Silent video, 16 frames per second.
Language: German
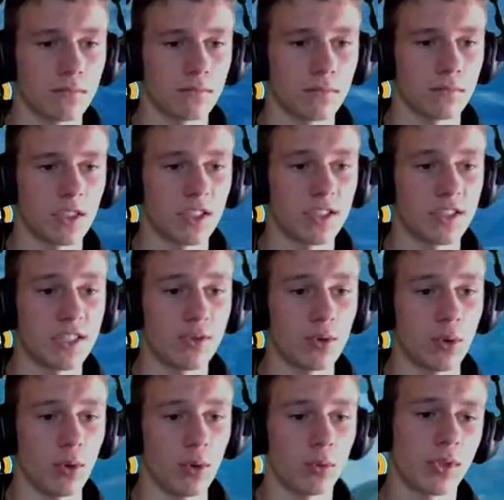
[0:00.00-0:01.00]

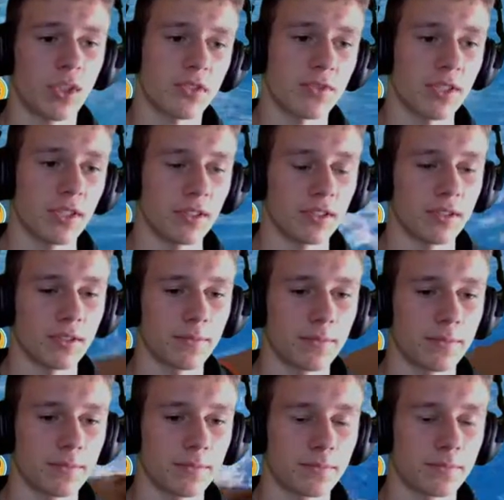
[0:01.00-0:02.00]
Zero. Oh, das ist wenig.
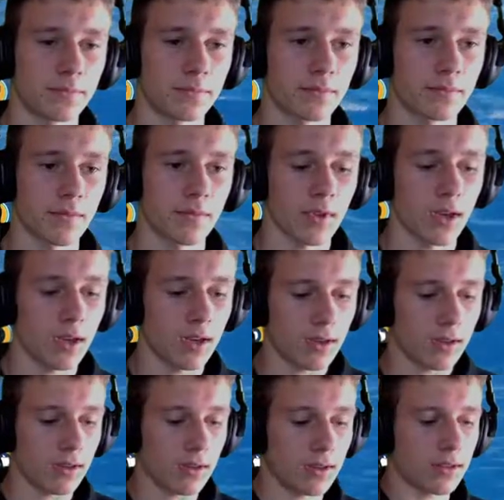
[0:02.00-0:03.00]

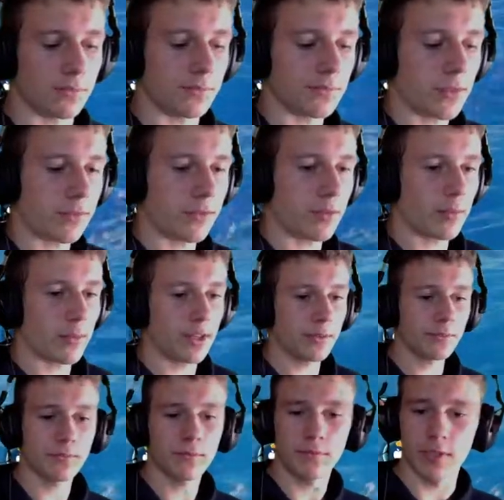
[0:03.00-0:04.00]
Ah, da fällt mir
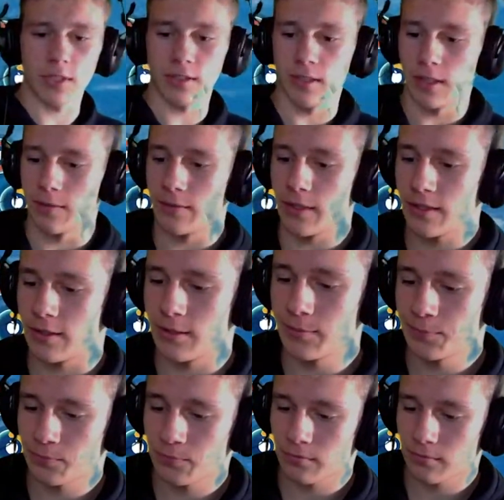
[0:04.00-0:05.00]
ein, wir sind ja hier im Wasser.
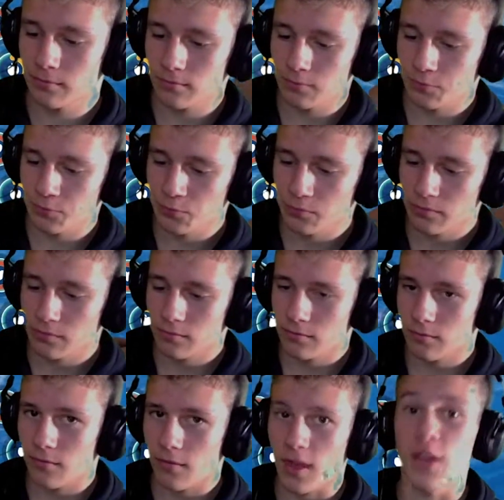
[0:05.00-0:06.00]

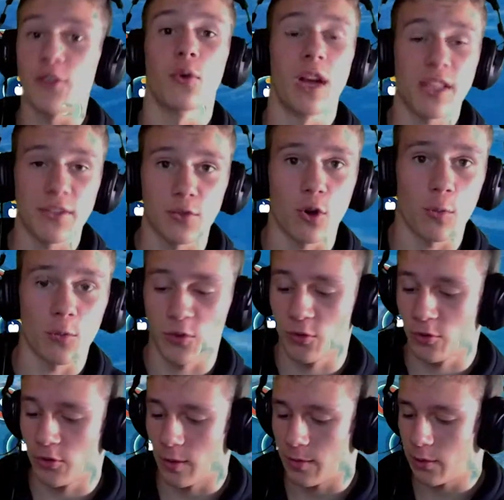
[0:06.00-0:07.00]
Also, herzlich willkommen zu
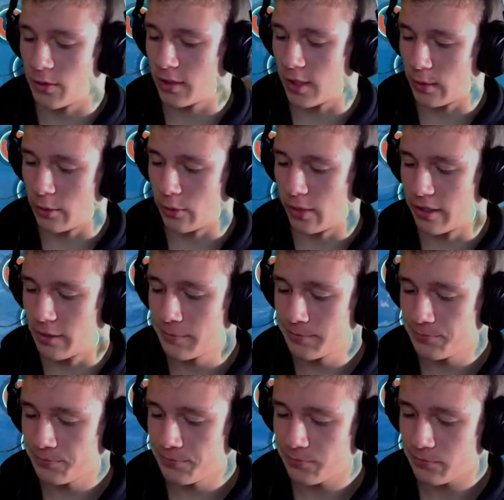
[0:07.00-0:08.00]
Subnautica, by the way, ne?
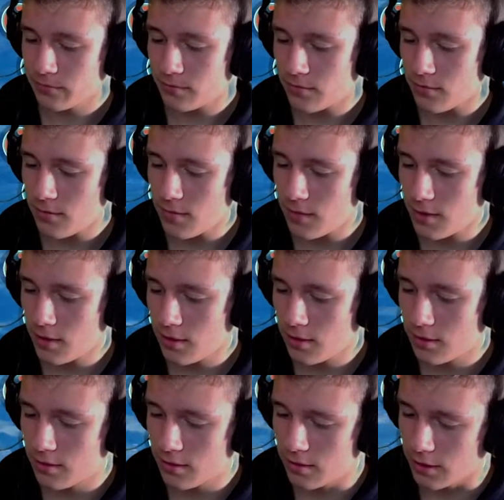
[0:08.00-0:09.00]

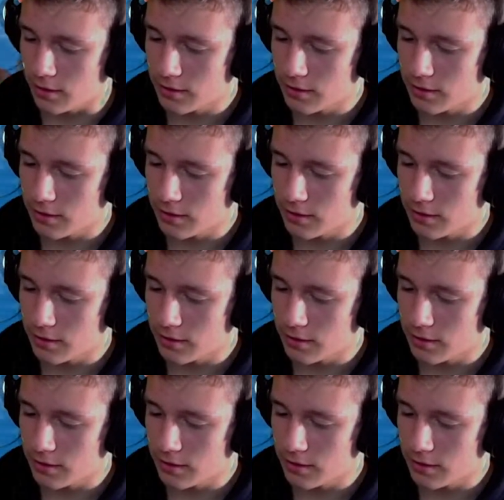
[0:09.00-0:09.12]
So.